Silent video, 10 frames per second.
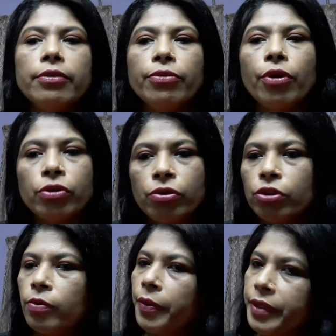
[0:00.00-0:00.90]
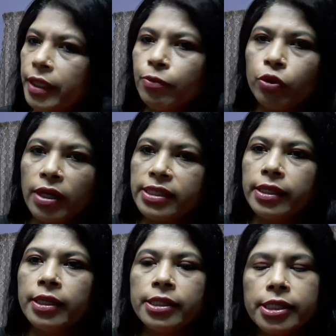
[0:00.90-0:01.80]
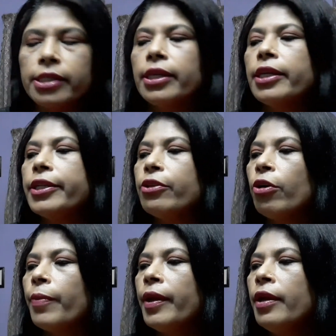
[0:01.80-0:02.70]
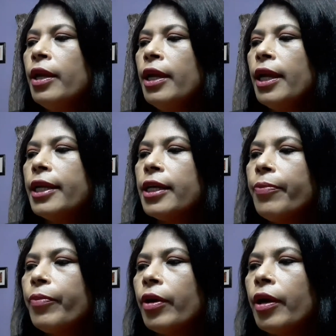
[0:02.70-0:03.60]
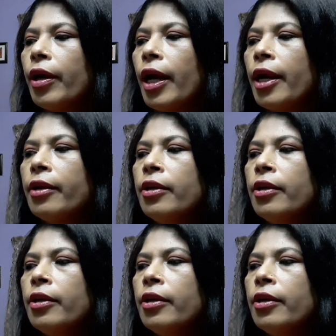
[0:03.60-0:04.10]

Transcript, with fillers: গঠনগতভাবে ঠিক মতো আছে কি না সেটা দেখে নিতে হবে এটা আর